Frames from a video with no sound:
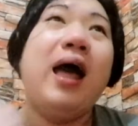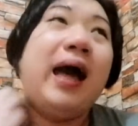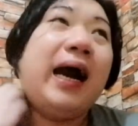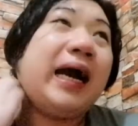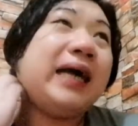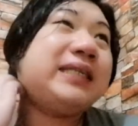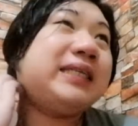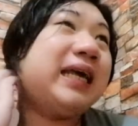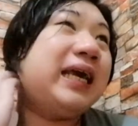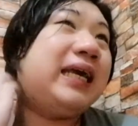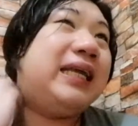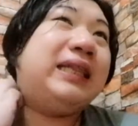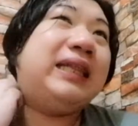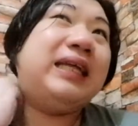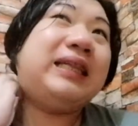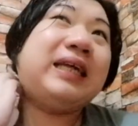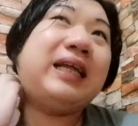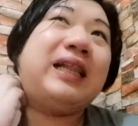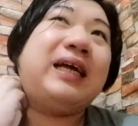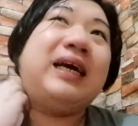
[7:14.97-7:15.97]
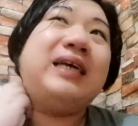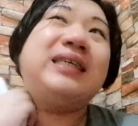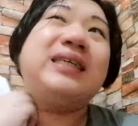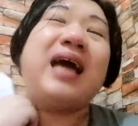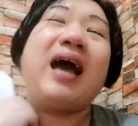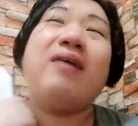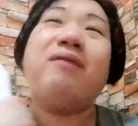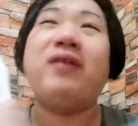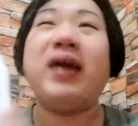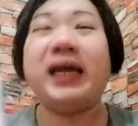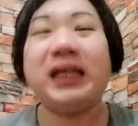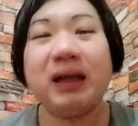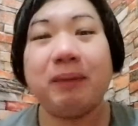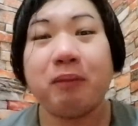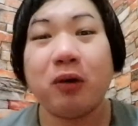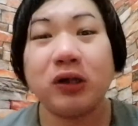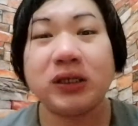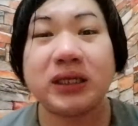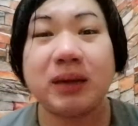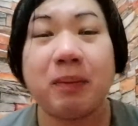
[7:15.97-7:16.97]
Kasi hindi talaga siya
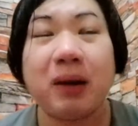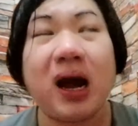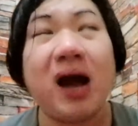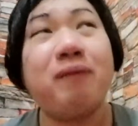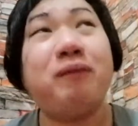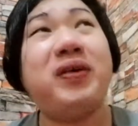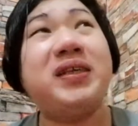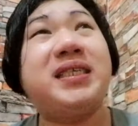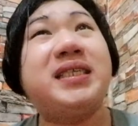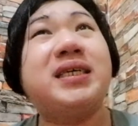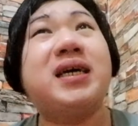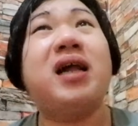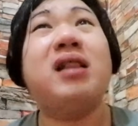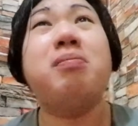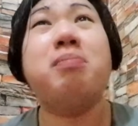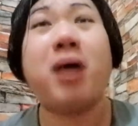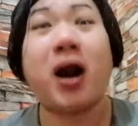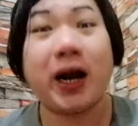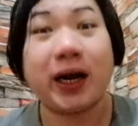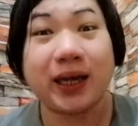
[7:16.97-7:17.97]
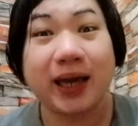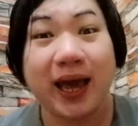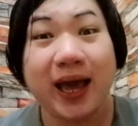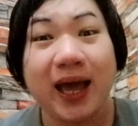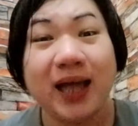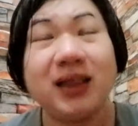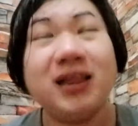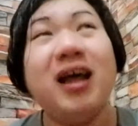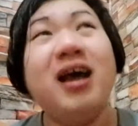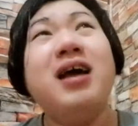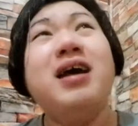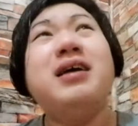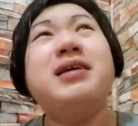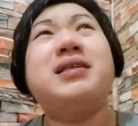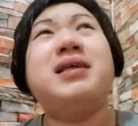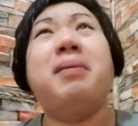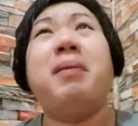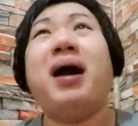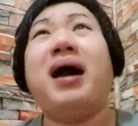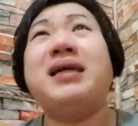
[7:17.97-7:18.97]
available sa mga physical market.
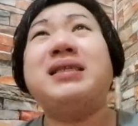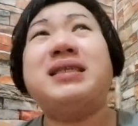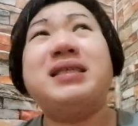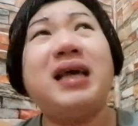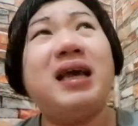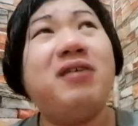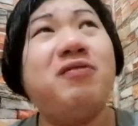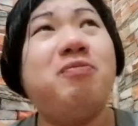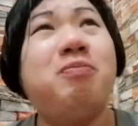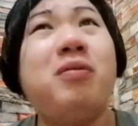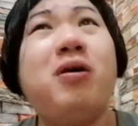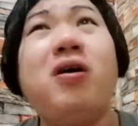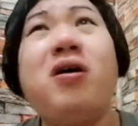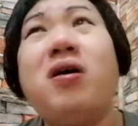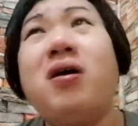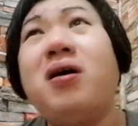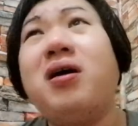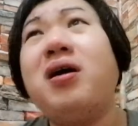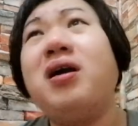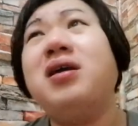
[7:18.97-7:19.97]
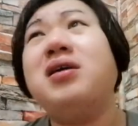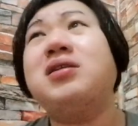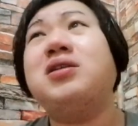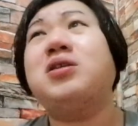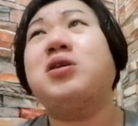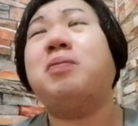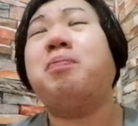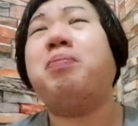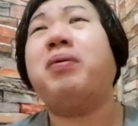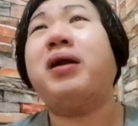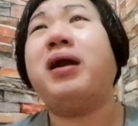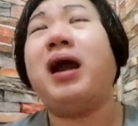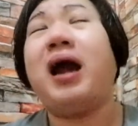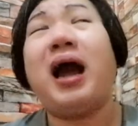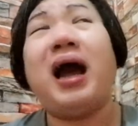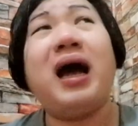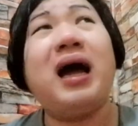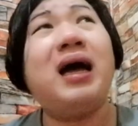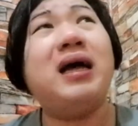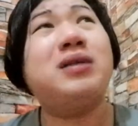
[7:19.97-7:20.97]
Sa mga Save More, Super,
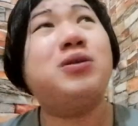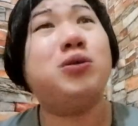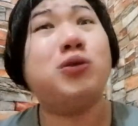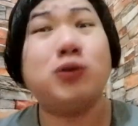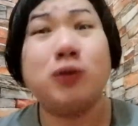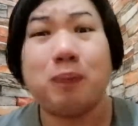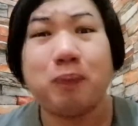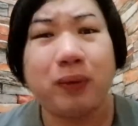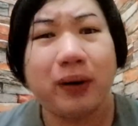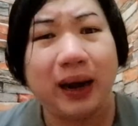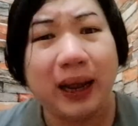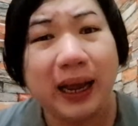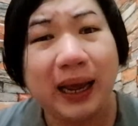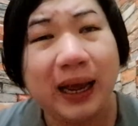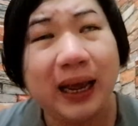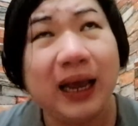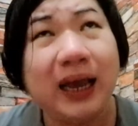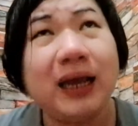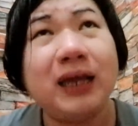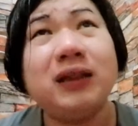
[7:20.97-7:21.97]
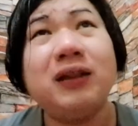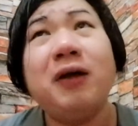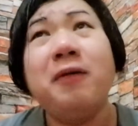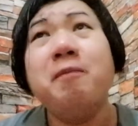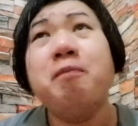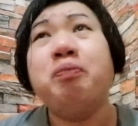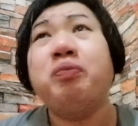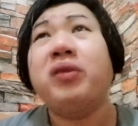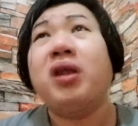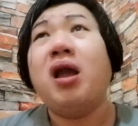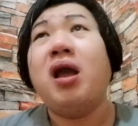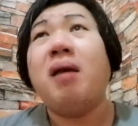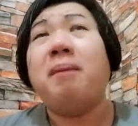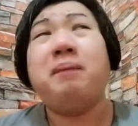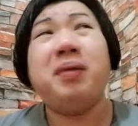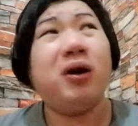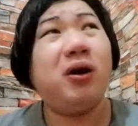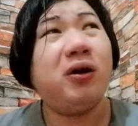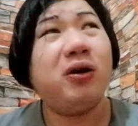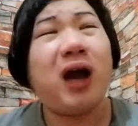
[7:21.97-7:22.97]
uh, ah, so Super 8,
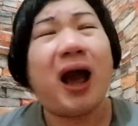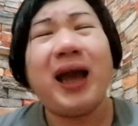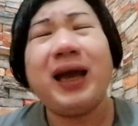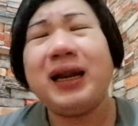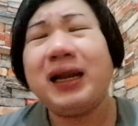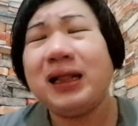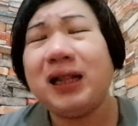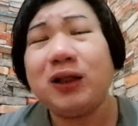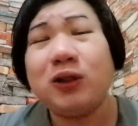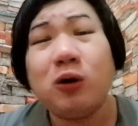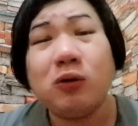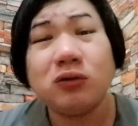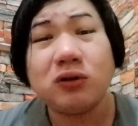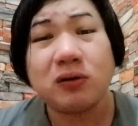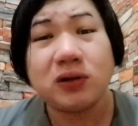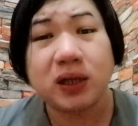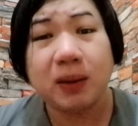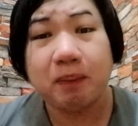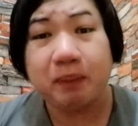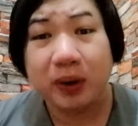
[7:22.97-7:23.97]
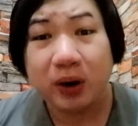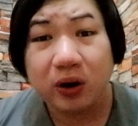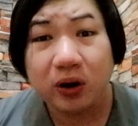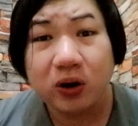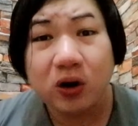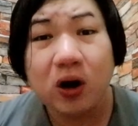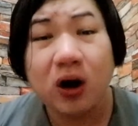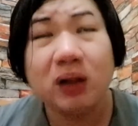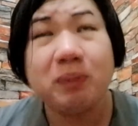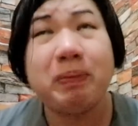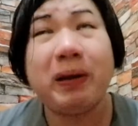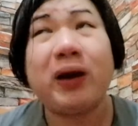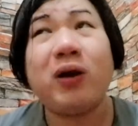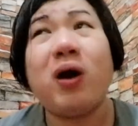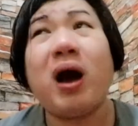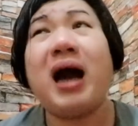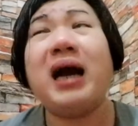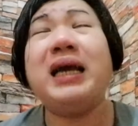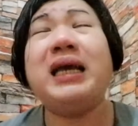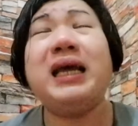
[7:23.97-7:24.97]
Pure, I really don't know sa Pure Gold, pero
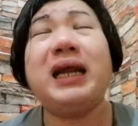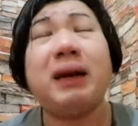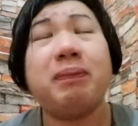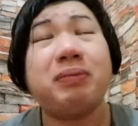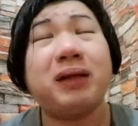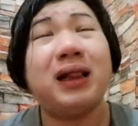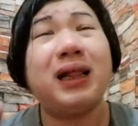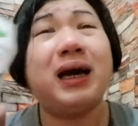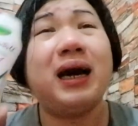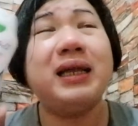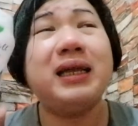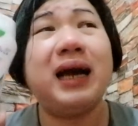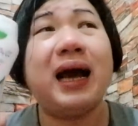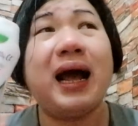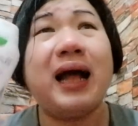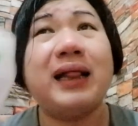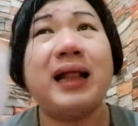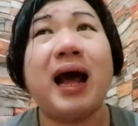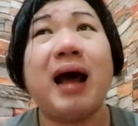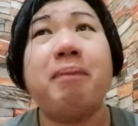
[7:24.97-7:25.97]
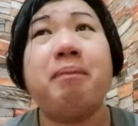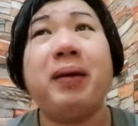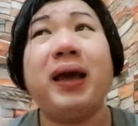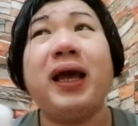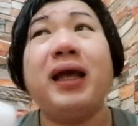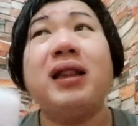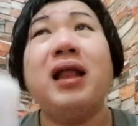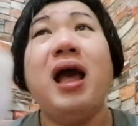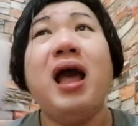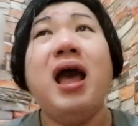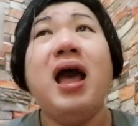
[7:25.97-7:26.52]
ang hirap talaga niyang hanapin.